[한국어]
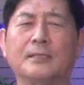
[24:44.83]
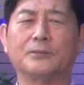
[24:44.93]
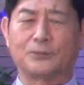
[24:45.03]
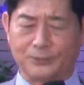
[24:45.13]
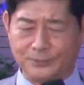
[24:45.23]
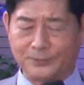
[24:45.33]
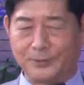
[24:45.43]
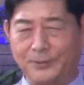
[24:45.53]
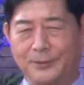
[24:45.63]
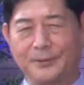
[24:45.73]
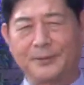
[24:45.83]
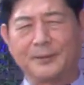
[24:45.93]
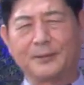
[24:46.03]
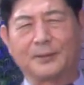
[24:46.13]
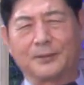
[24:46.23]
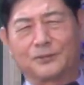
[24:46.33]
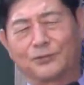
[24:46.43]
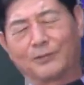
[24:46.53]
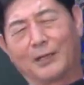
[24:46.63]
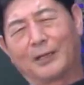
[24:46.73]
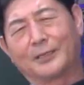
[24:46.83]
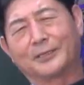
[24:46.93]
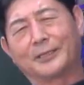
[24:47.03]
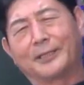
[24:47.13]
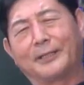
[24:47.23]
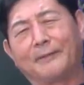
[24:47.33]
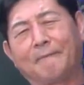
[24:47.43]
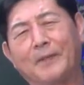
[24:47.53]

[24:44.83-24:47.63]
중동, 저 중앙아시아,